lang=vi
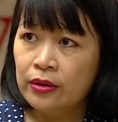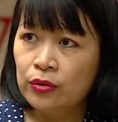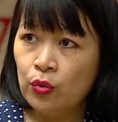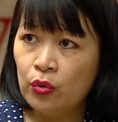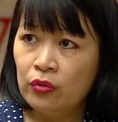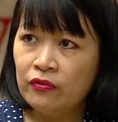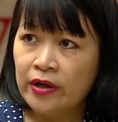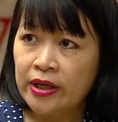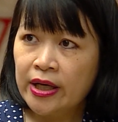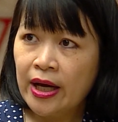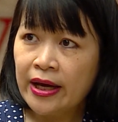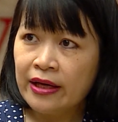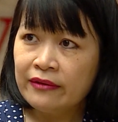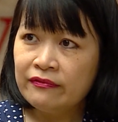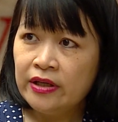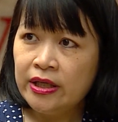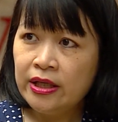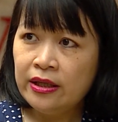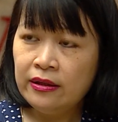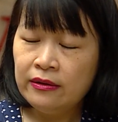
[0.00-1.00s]
đối với các
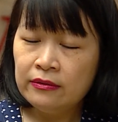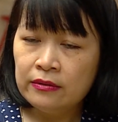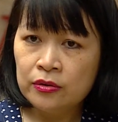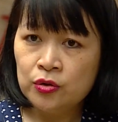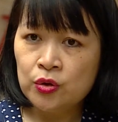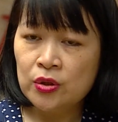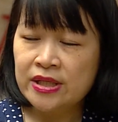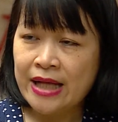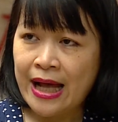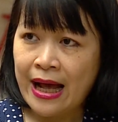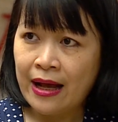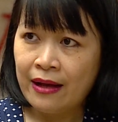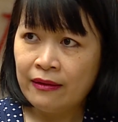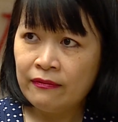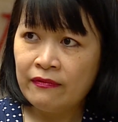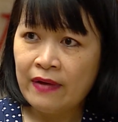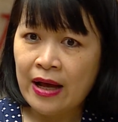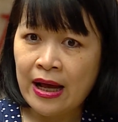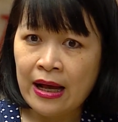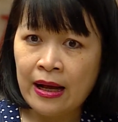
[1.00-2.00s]
hành vi chuyển
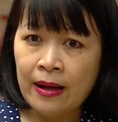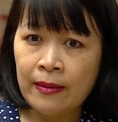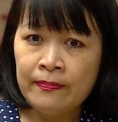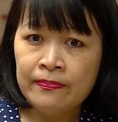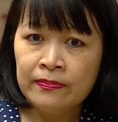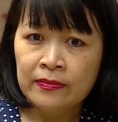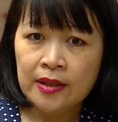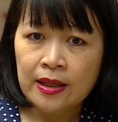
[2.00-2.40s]
giá và